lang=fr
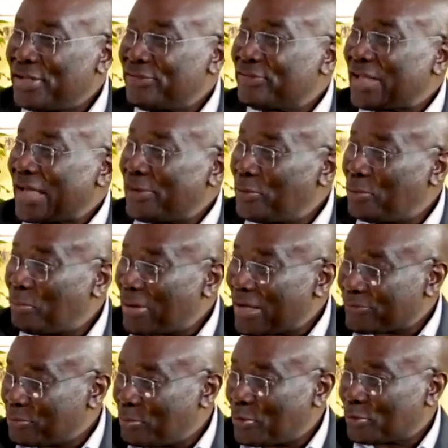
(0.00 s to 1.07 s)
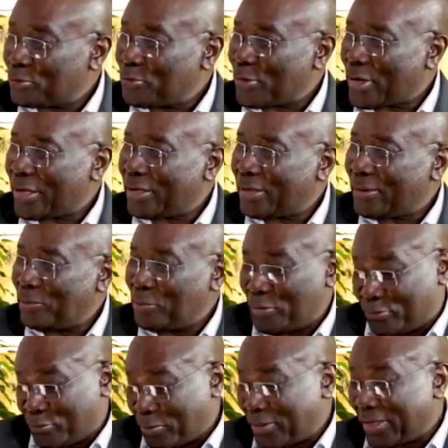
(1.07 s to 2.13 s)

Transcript: installe une place mortuaire, mais je